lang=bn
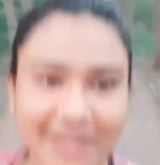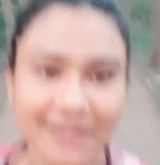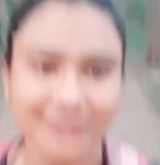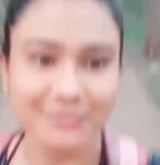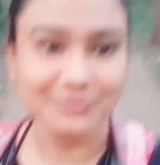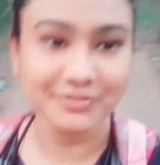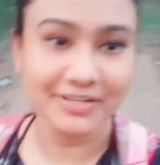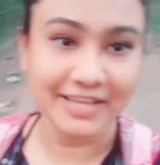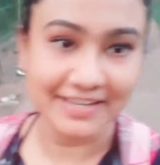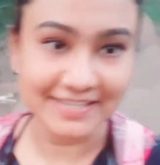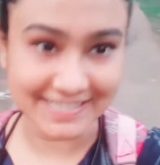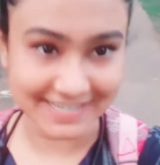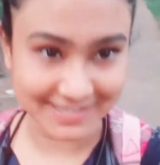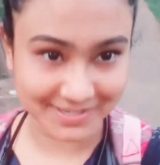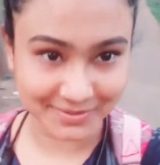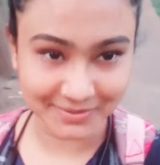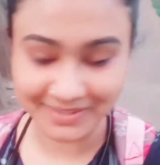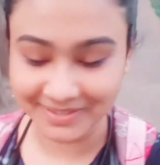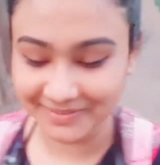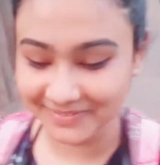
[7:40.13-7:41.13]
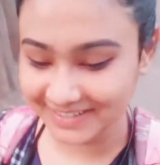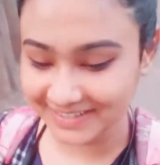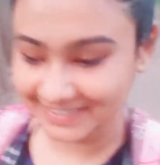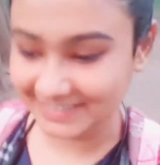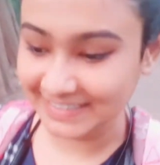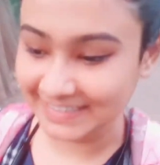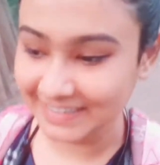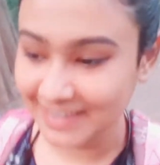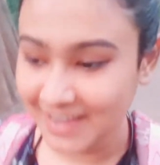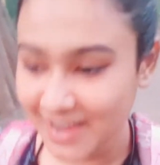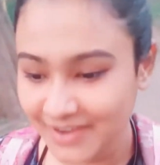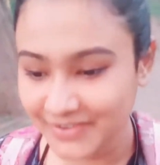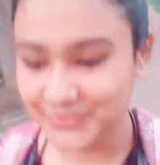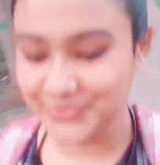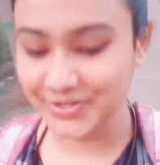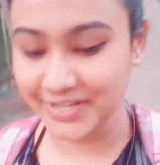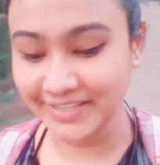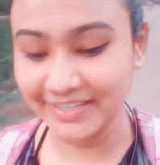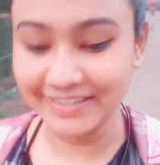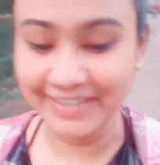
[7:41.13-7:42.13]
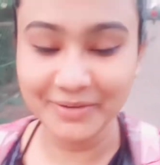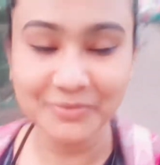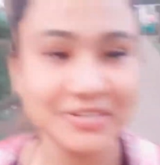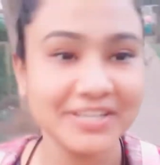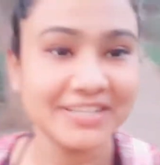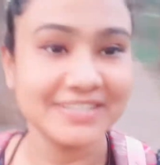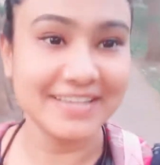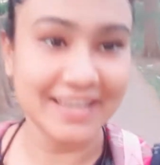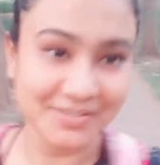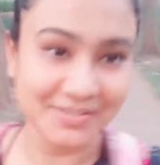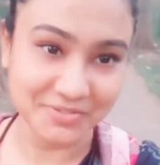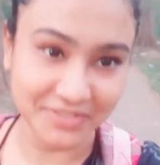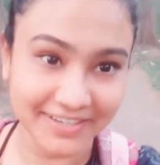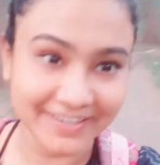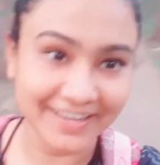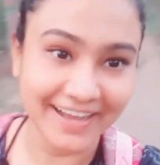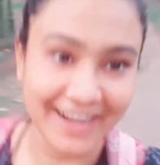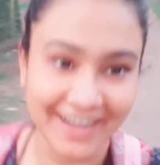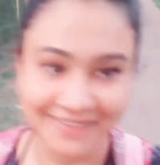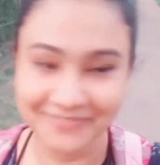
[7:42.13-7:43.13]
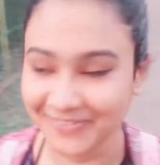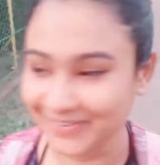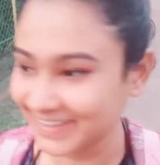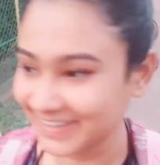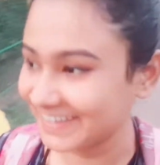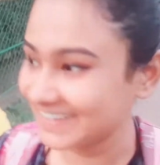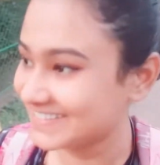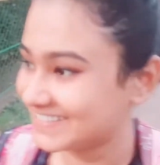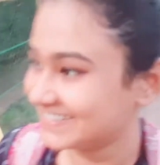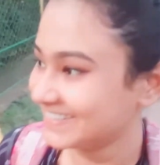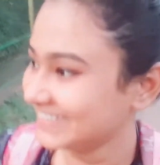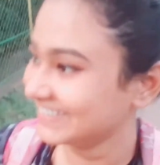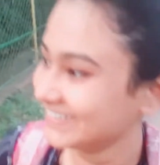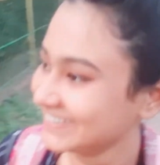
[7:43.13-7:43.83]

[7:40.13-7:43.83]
এখনও খেয়ে শেষ করতে পারিনি ট্রেনে নিয়ে উঠেছি একজনের গায়ে পড়ে গেছিল